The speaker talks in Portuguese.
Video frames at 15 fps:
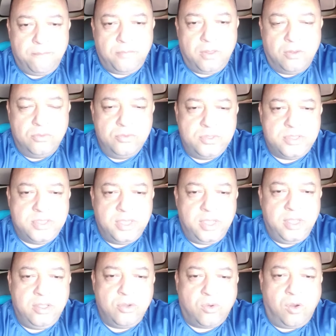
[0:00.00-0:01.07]
Eu não sei
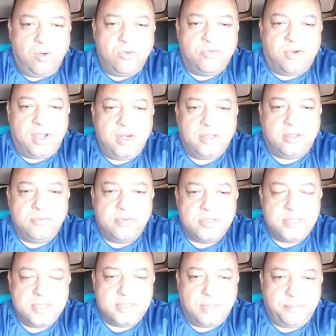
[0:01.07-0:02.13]
em qual vale que
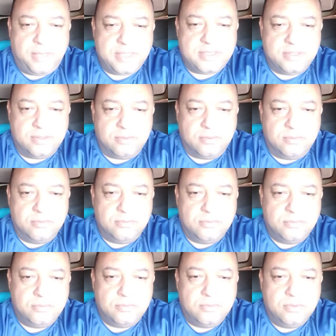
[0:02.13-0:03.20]
você está passando.
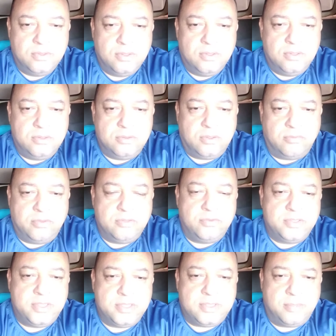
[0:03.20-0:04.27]
Talvez
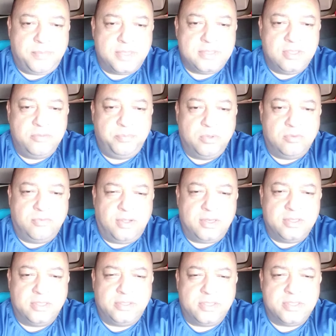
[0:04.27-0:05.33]
você está passando pelo vale
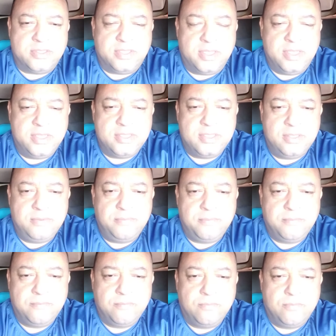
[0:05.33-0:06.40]
da tristeza.
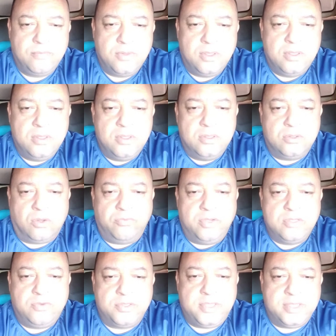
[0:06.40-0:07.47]

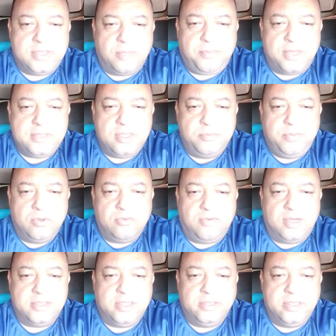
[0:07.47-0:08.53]
Talvez você está passando pelo
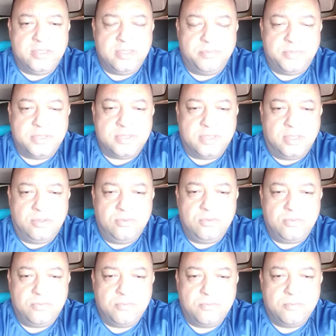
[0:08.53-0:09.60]
vale da decepção.
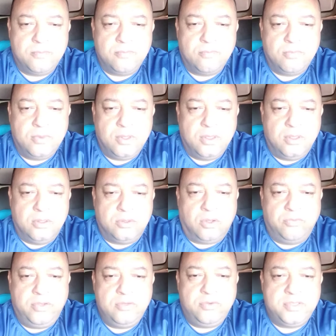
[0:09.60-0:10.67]

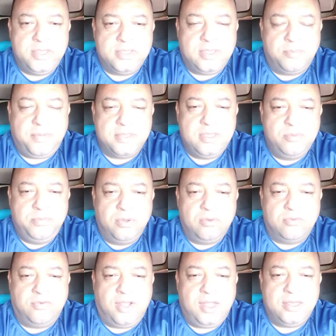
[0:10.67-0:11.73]
Talvez você está passando pelo
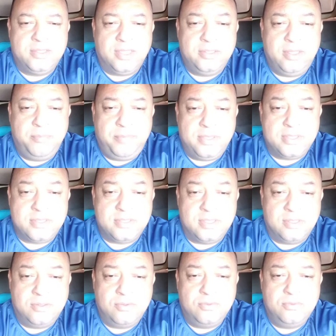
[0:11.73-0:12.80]
vale da
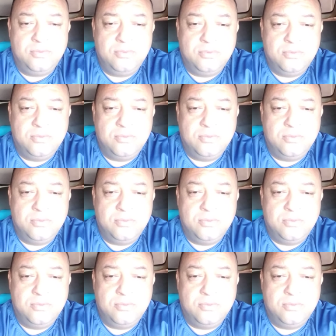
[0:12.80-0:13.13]
depressão.